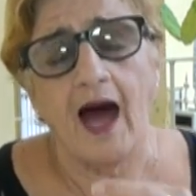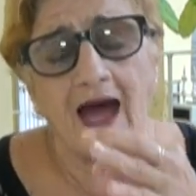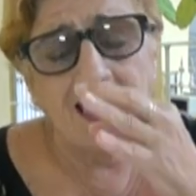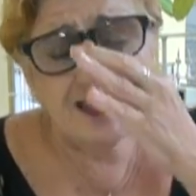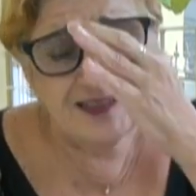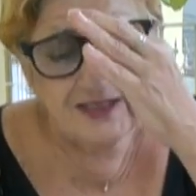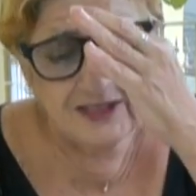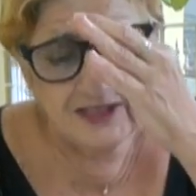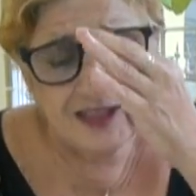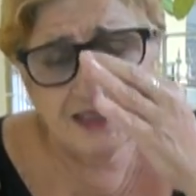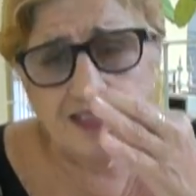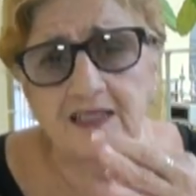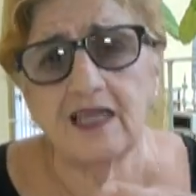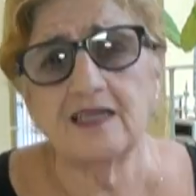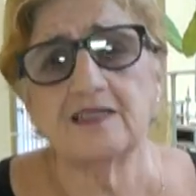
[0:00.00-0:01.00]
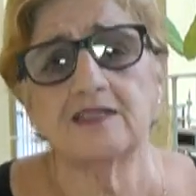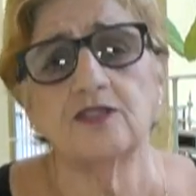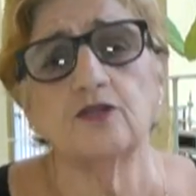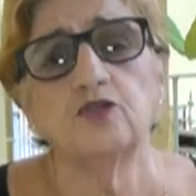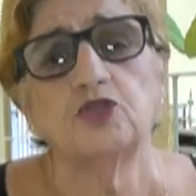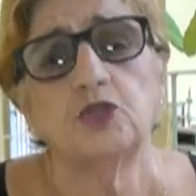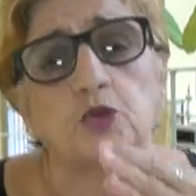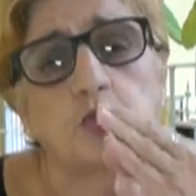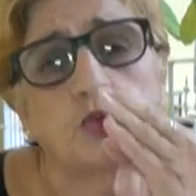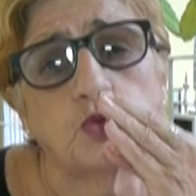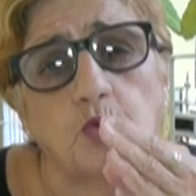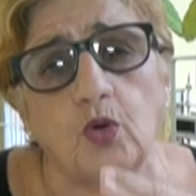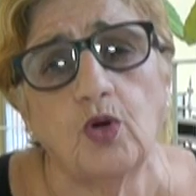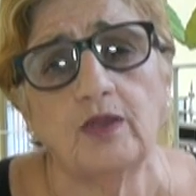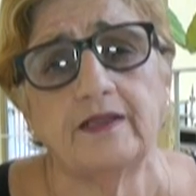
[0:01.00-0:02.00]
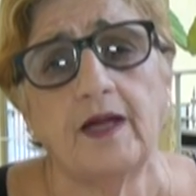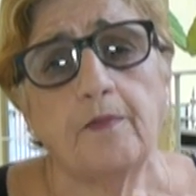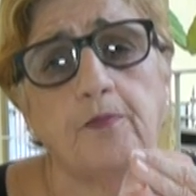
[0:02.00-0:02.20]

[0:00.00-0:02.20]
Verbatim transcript: a indignação de toda